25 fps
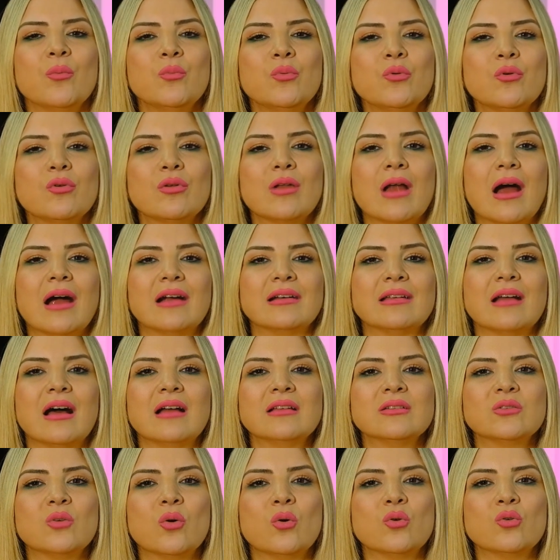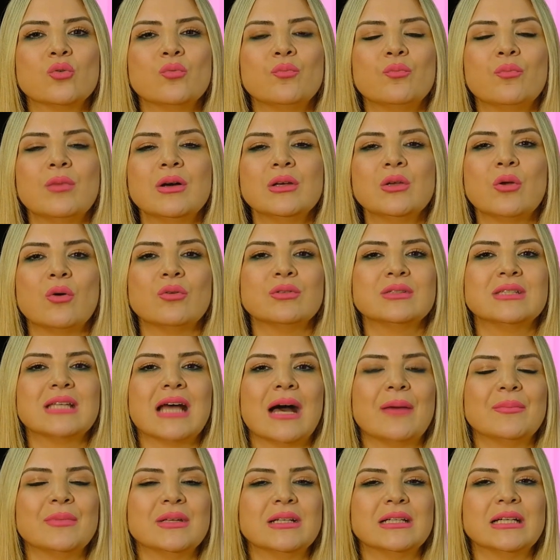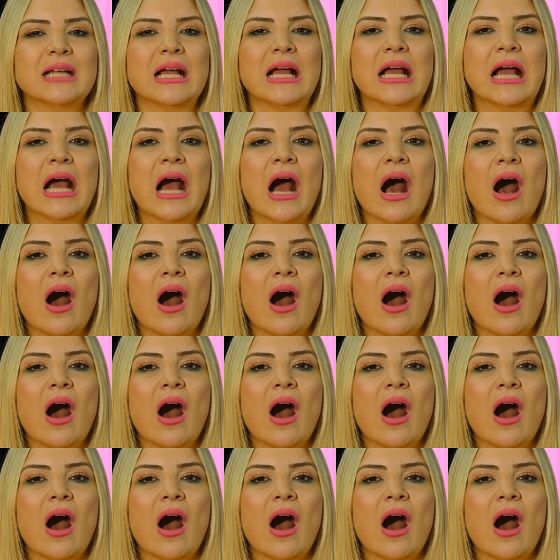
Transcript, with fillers: büyülerden korunma yöntemlerini